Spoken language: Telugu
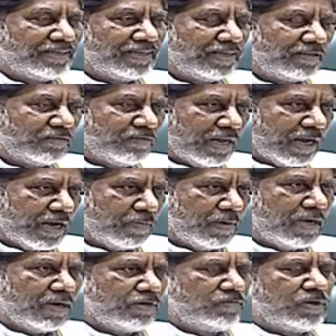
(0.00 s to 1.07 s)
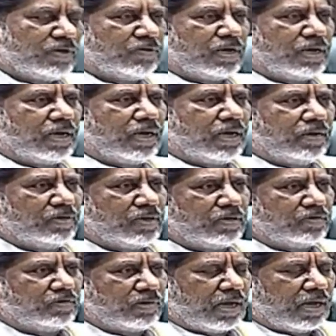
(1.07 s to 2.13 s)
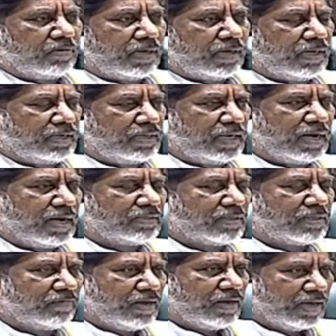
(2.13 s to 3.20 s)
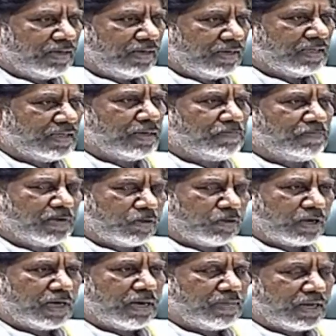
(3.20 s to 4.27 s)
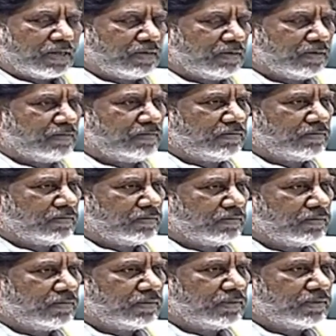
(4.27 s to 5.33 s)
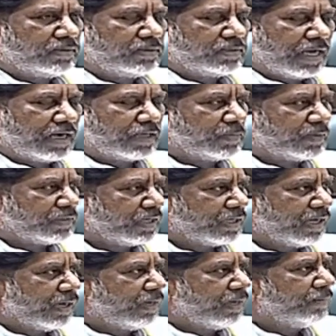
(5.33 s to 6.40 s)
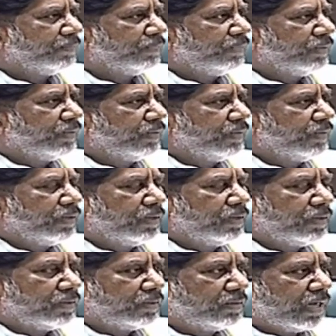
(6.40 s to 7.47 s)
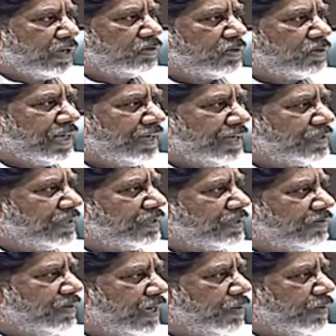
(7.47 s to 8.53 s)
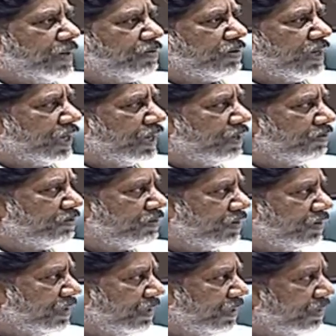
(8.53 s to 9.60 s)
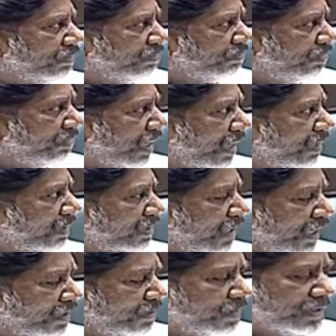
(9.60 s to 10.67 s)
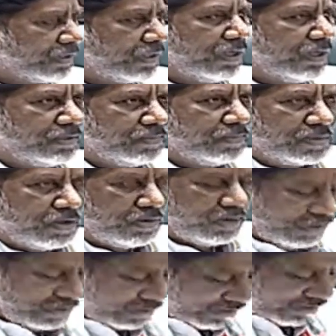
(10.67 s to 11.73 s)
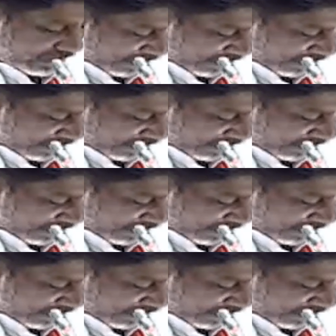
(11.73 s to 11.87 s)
అత్యంత వెనకబడినటువంటి వర్గాలు ఎవరైనా ఉన్నారు అని అంటే ఆ సర్వేలు అన్నీ చెప్పేది ఒకటే మాట చాలా స్పష్టంగా దళితులే అత్యంత వెనకబడి ఉన్నారనేటువంటి మాటలు చాలా స్పష్టంగా చెప్తా ఉన్నాయి